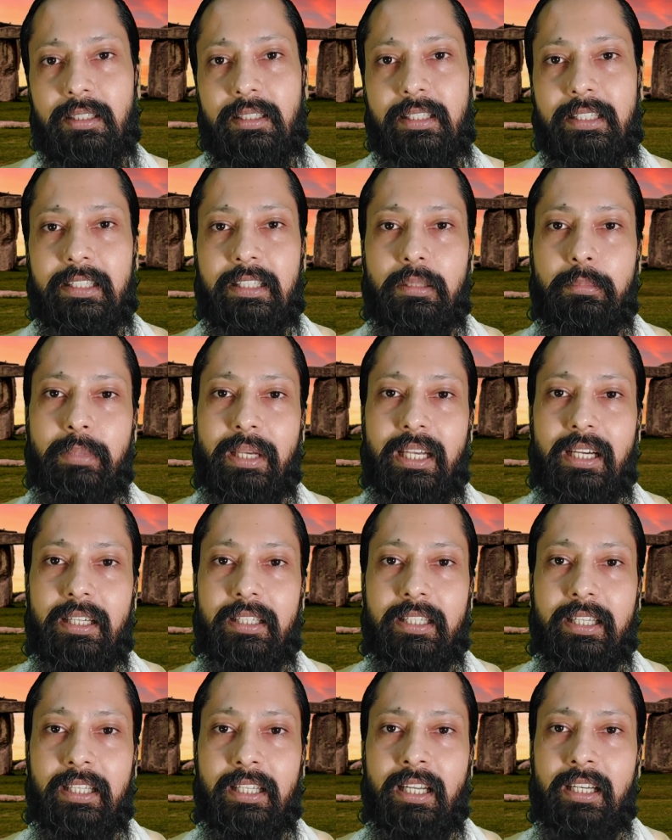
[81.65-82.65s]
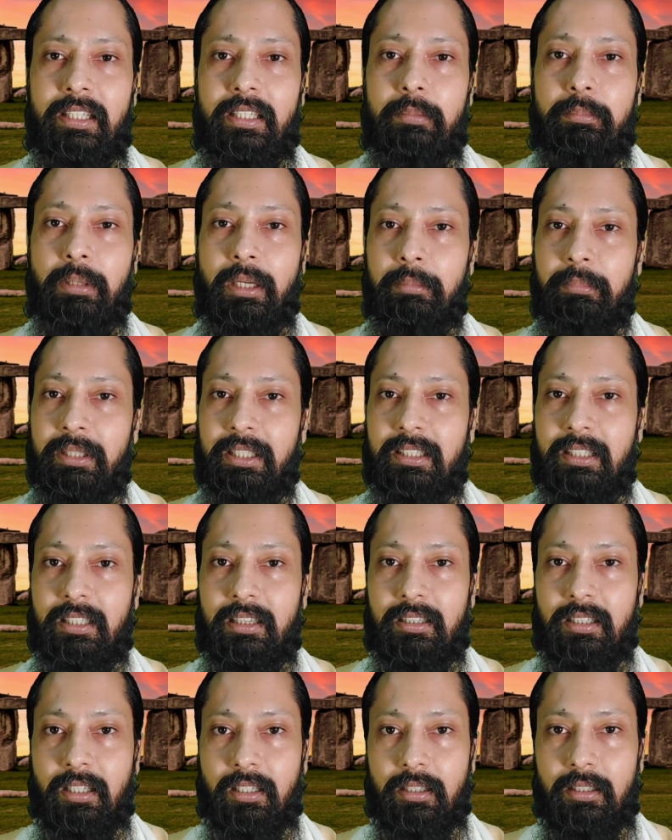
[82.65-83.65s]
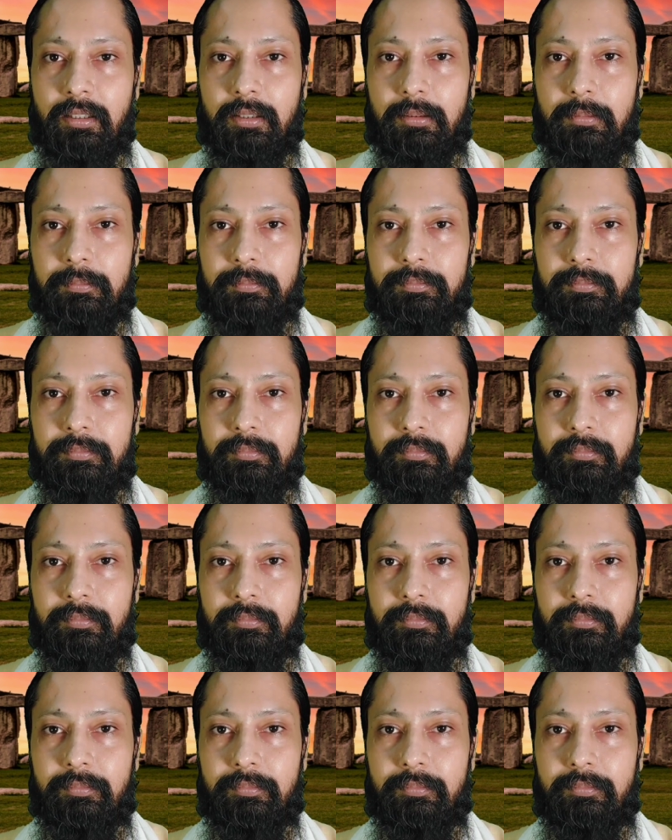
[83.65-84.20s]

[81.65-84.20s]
लेकिन मैं अकेला ही भ्रमण करता रहा